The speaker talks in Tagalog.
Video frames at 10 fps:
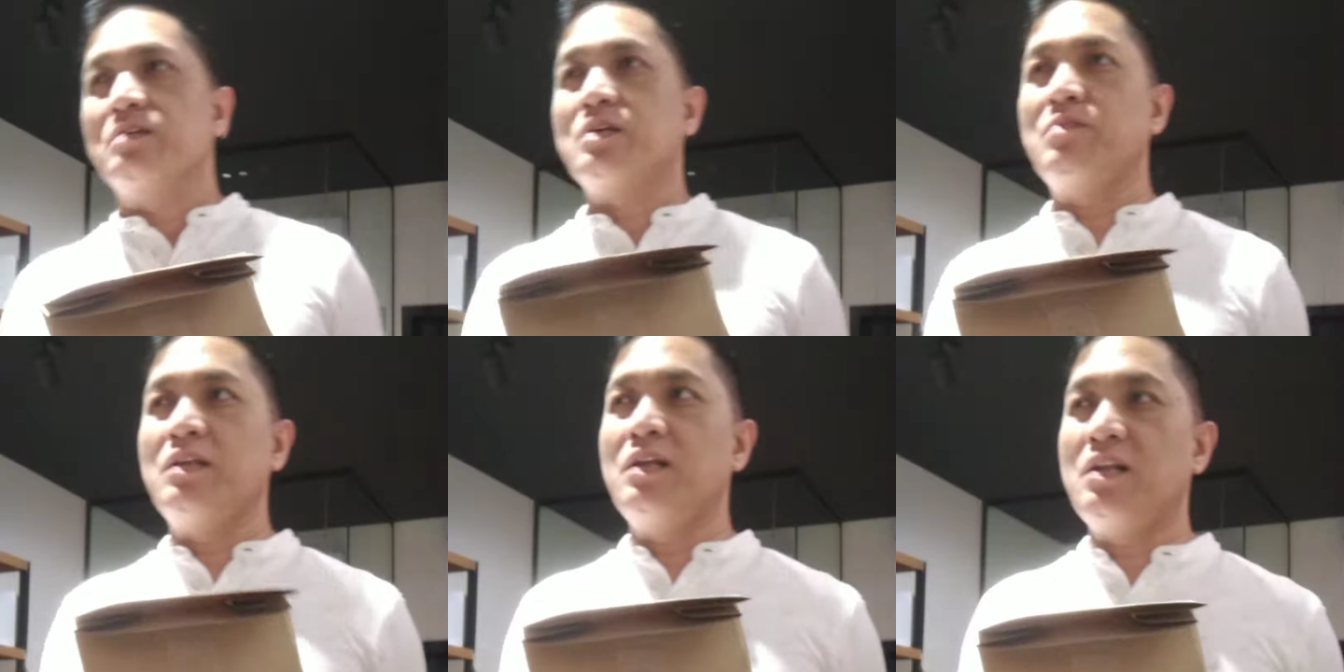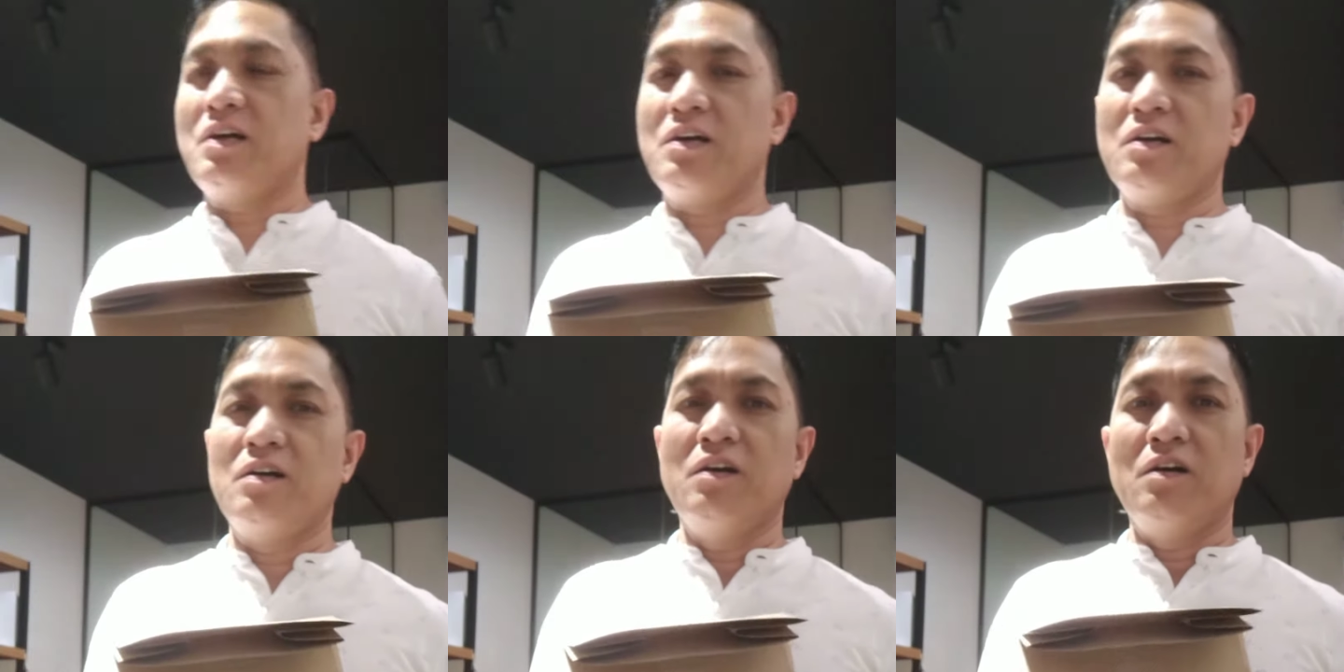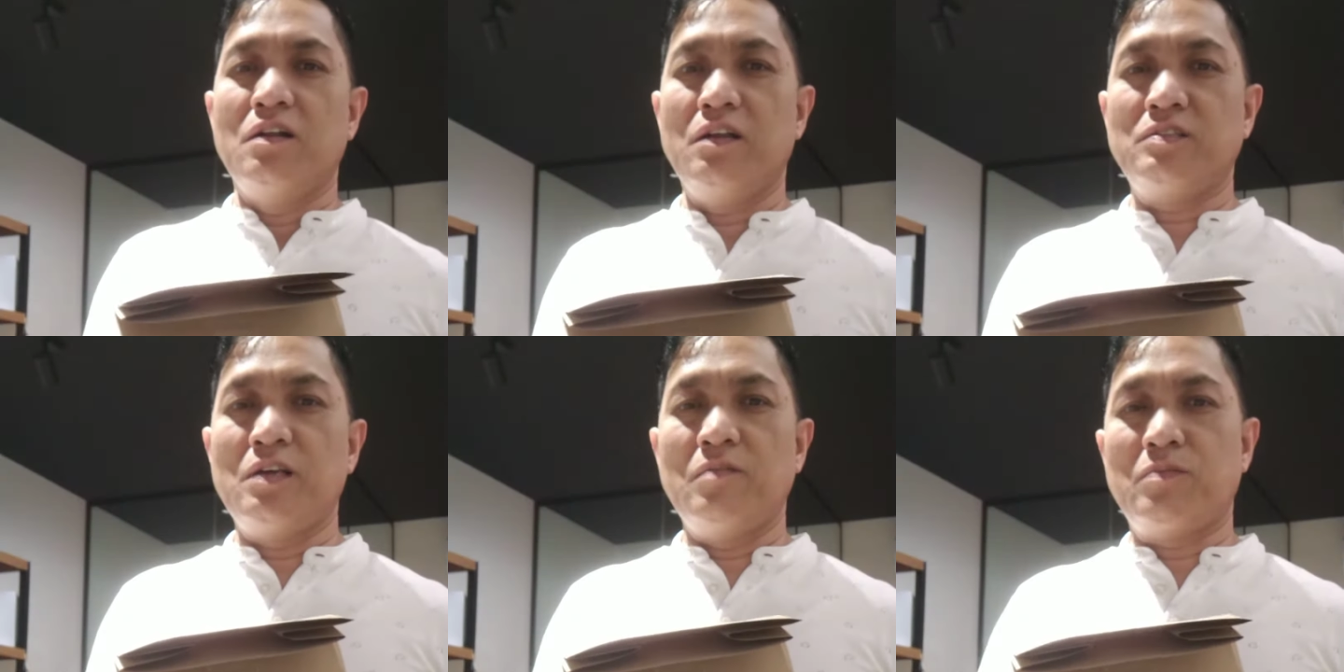sabi nila
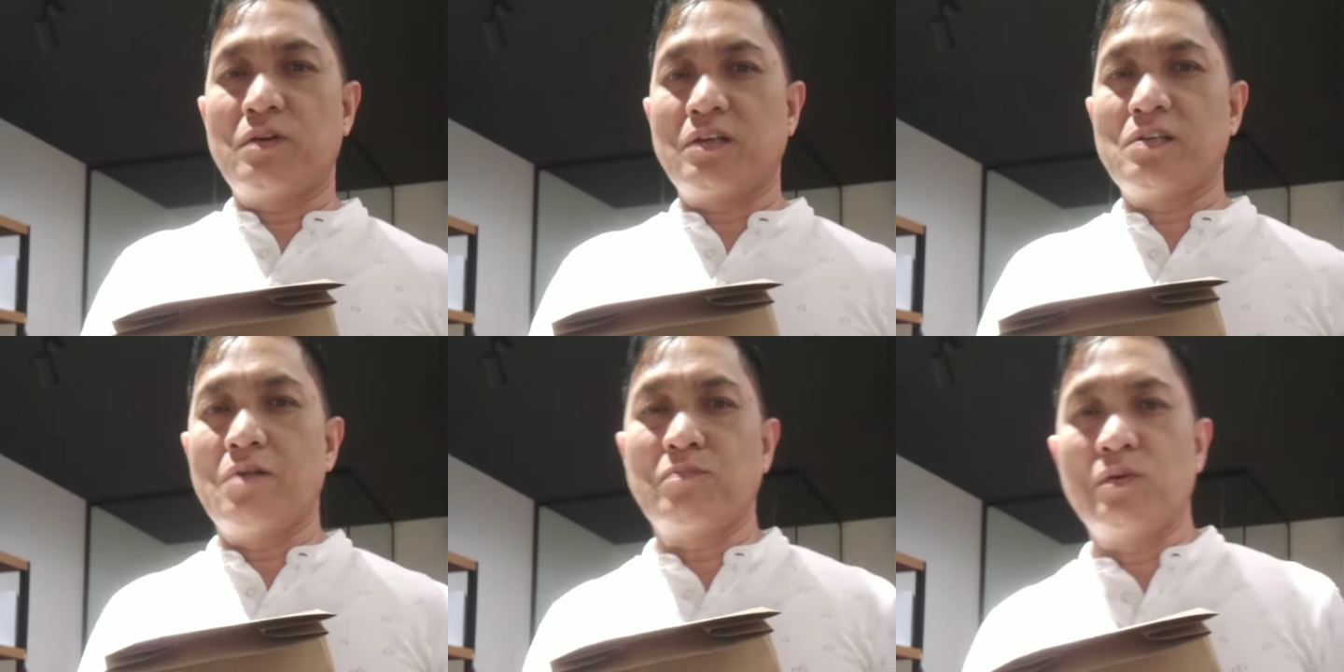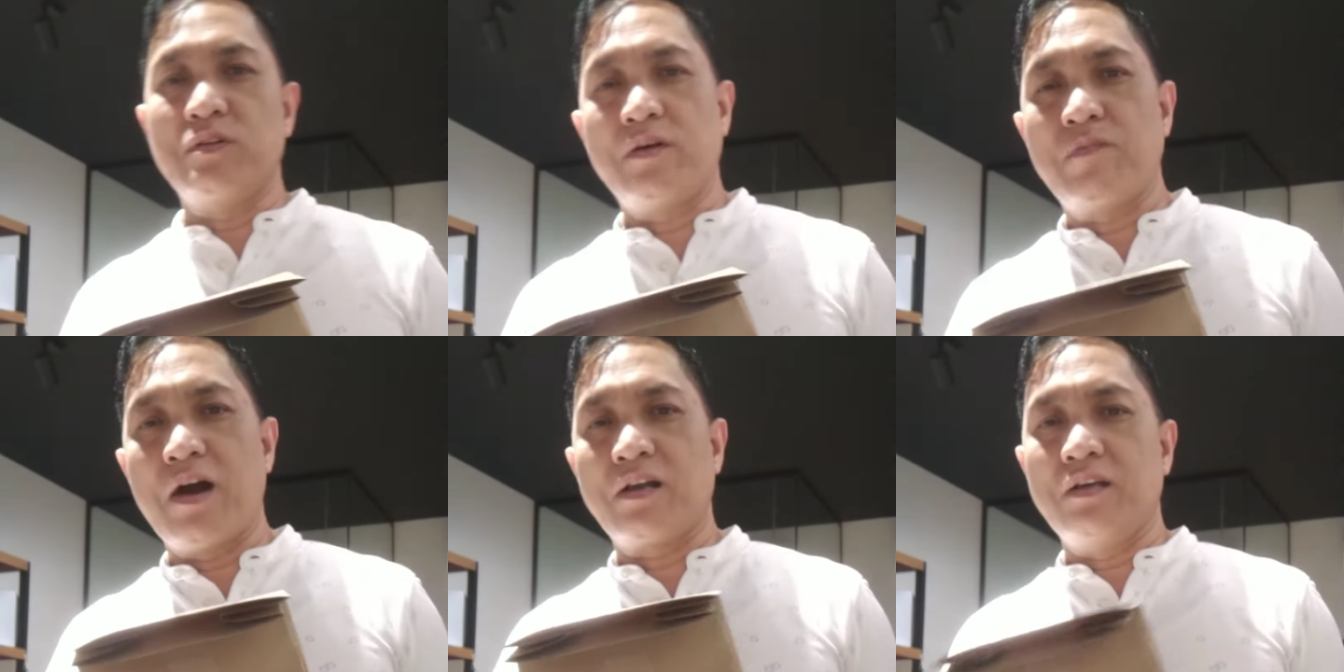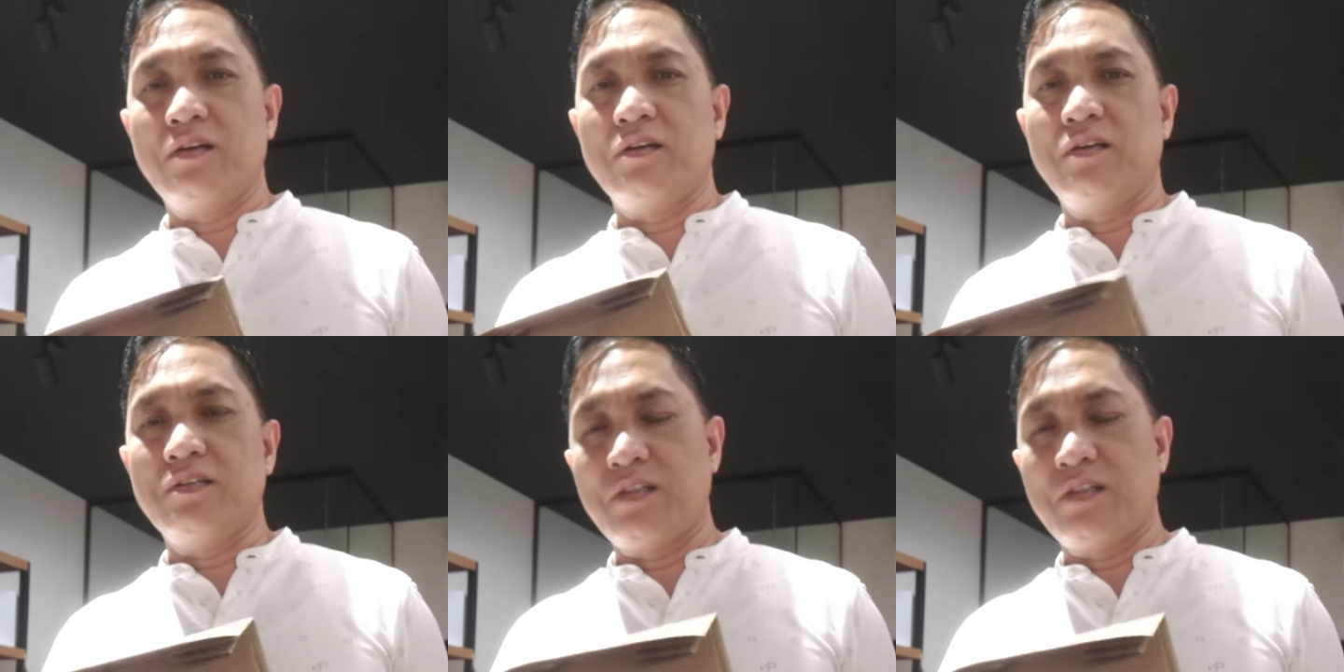let's say for example the bag uh,